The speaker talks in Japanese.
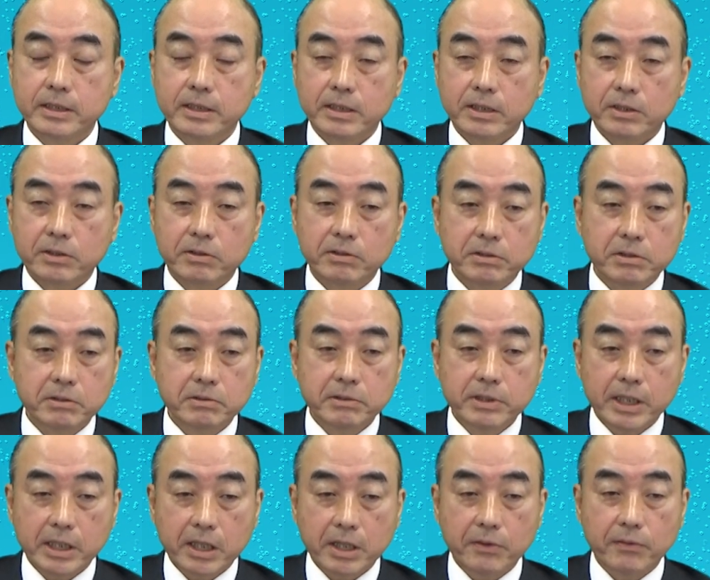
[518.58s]
呼吸
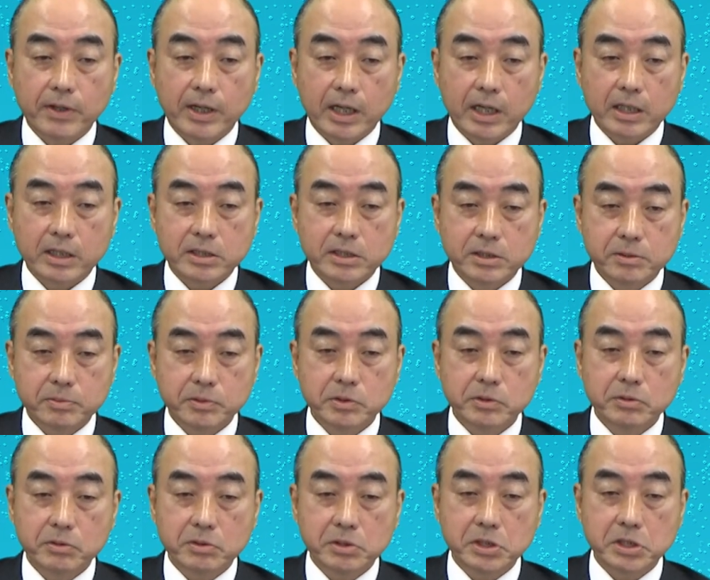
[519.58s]
だけは自
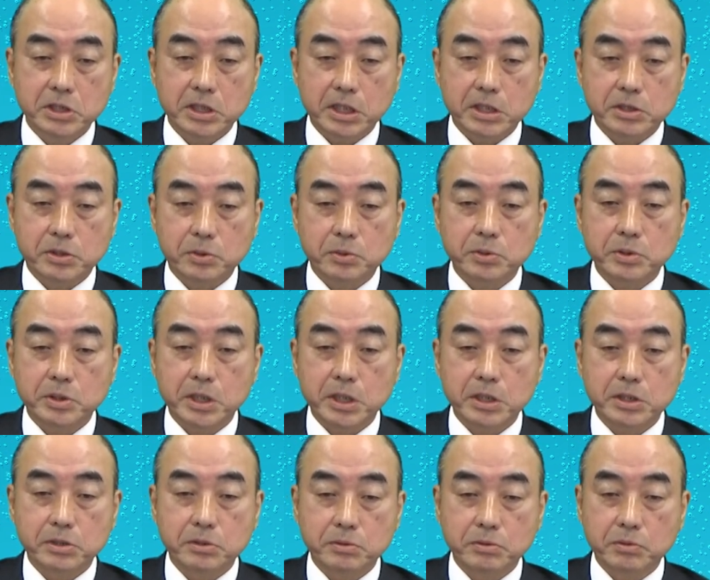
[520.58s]
分の意思で調整
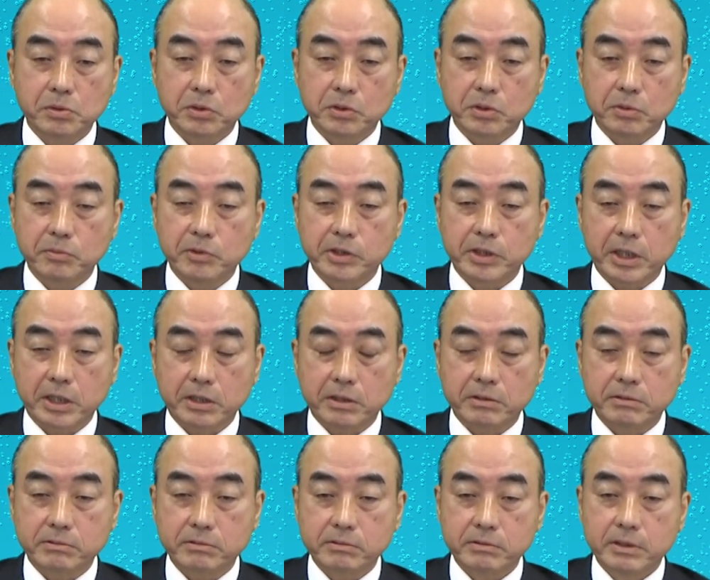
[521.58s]
することもできる
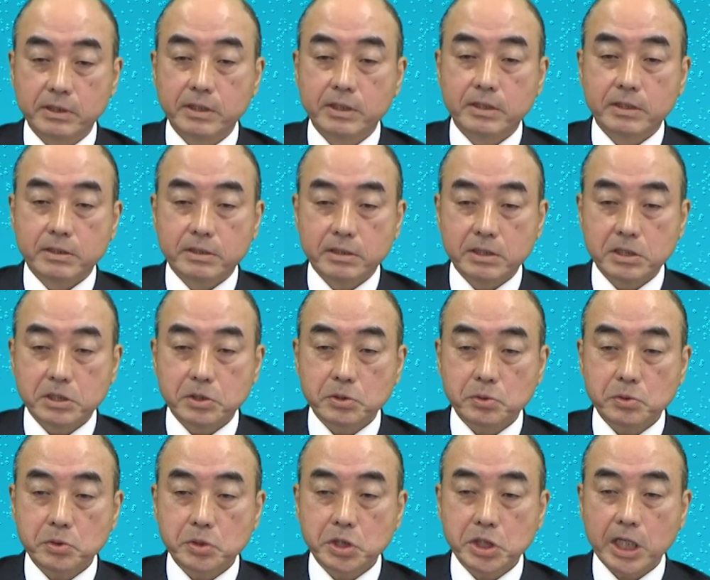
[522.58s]
二
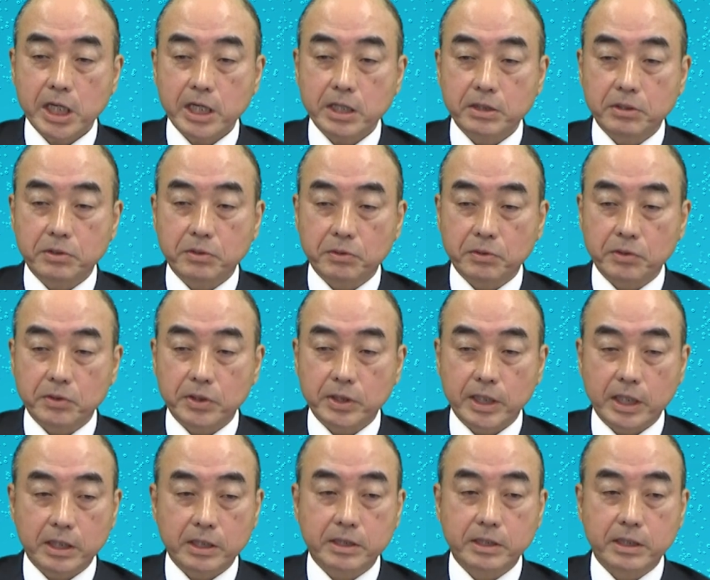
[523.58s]
重支配と
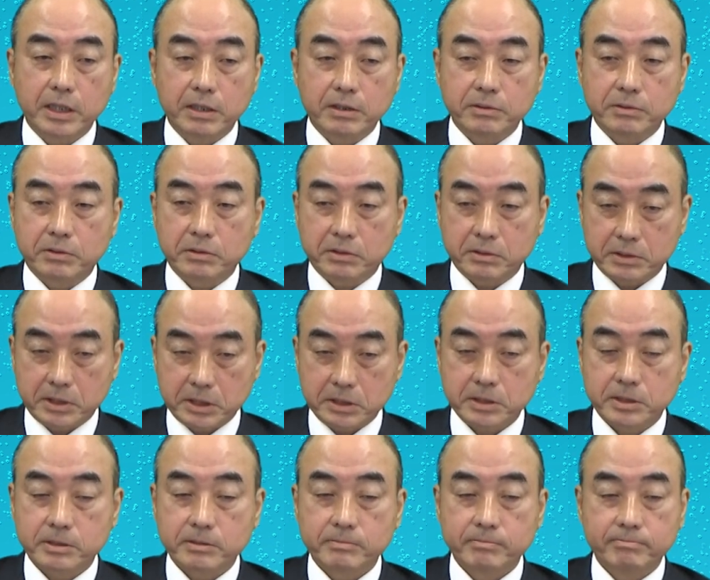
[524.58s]
なっていることで
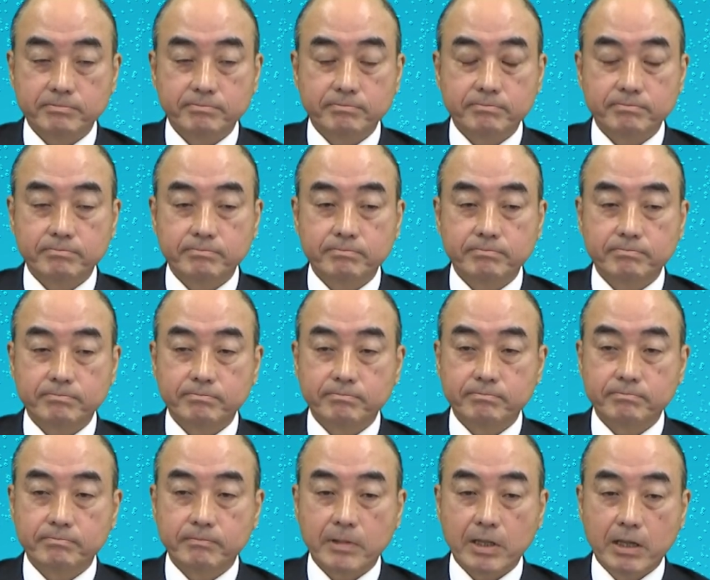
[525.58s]
す。
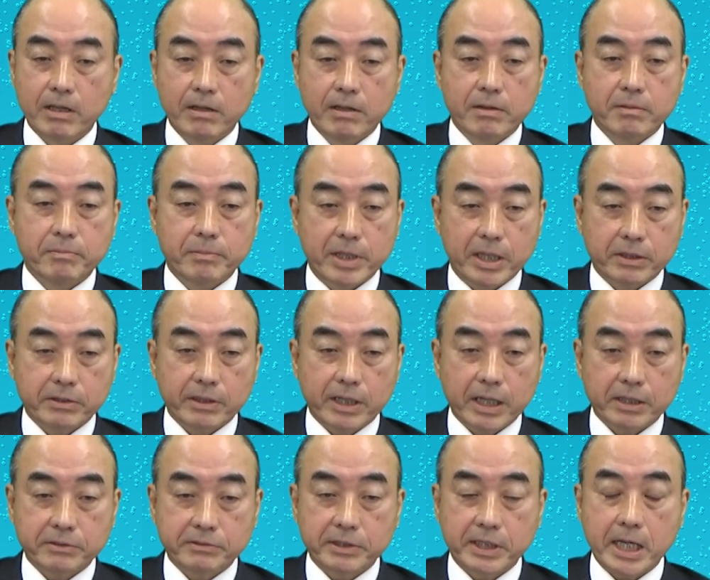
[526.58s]
脈
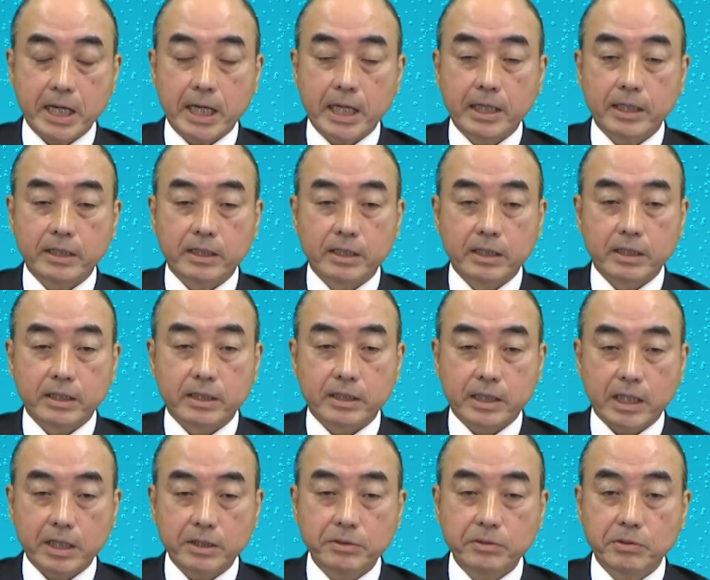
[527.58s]
拍や
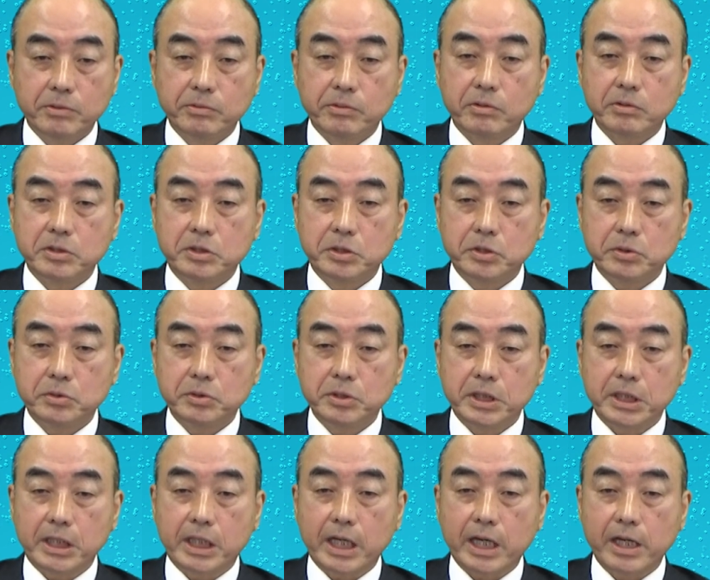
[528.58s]
体温を自由
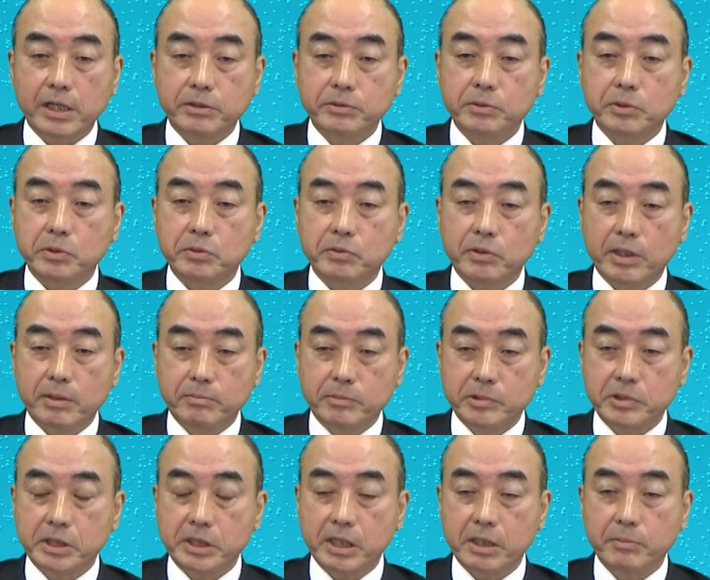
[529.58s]
に変えることは無
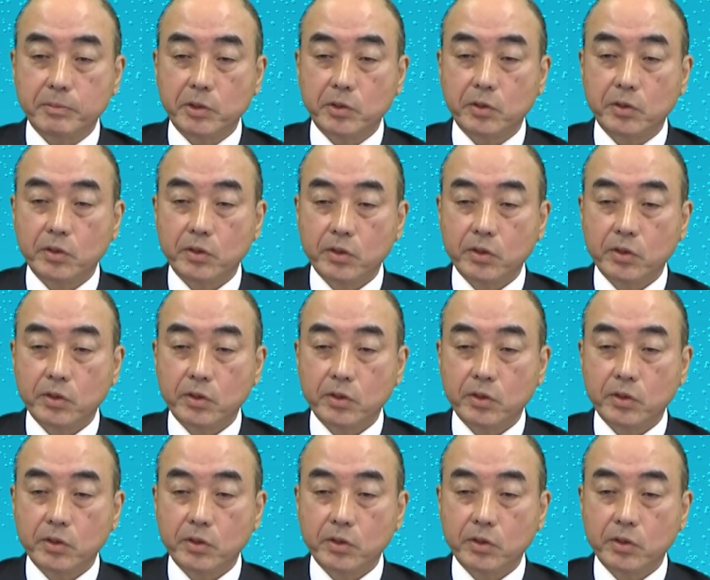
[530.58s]
理でも